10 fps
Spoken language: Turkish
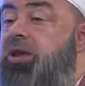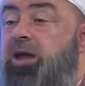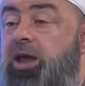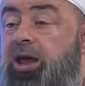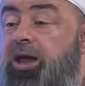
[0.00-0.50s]

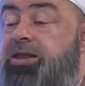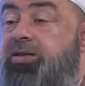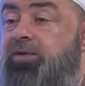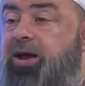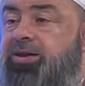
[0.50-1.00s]
Eğitim
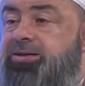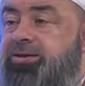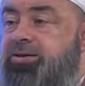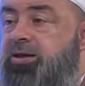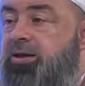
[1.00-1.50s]
versin.
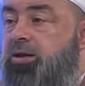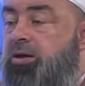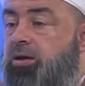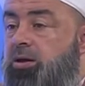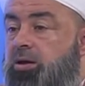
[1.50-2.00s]

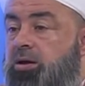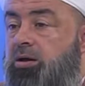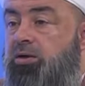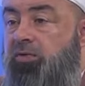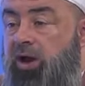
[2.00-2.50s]

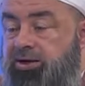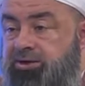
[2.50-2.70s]
versin